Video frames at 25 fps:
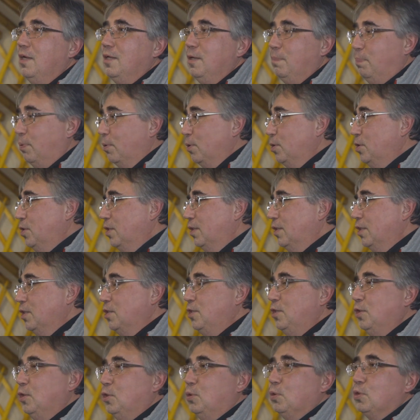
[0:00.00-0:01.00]
И проще
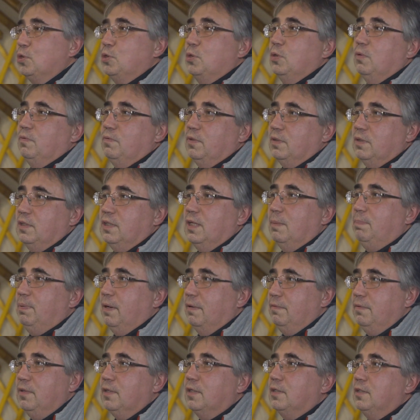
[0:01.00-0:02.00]
тащить то, что вот на
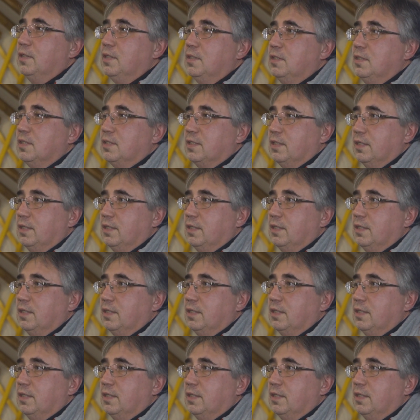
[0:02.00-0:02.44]
поверхности,